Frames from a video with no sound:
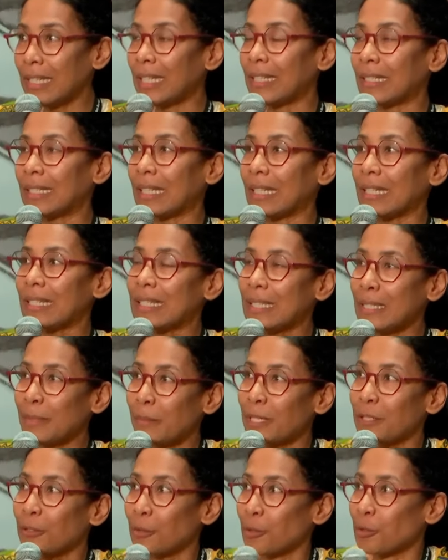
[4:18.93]
et intéressée
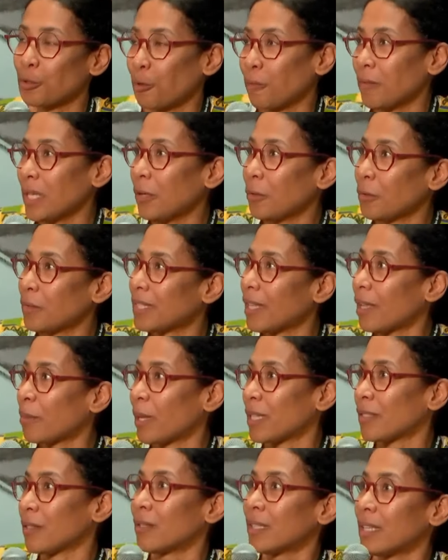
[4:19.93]
parce que je trouvais que ça
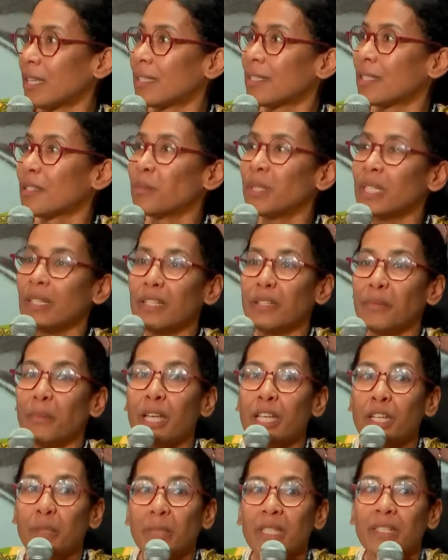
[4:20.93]
représentait assez bien
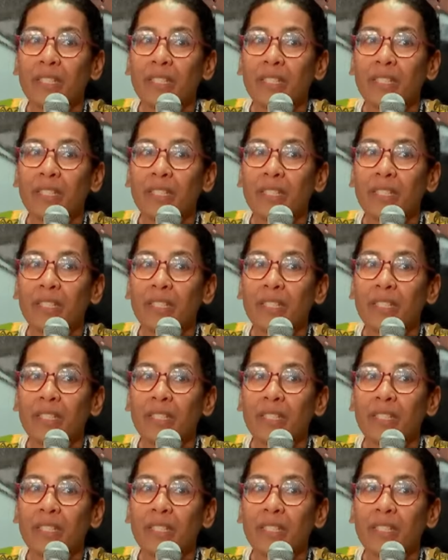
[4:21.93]
l'image bah,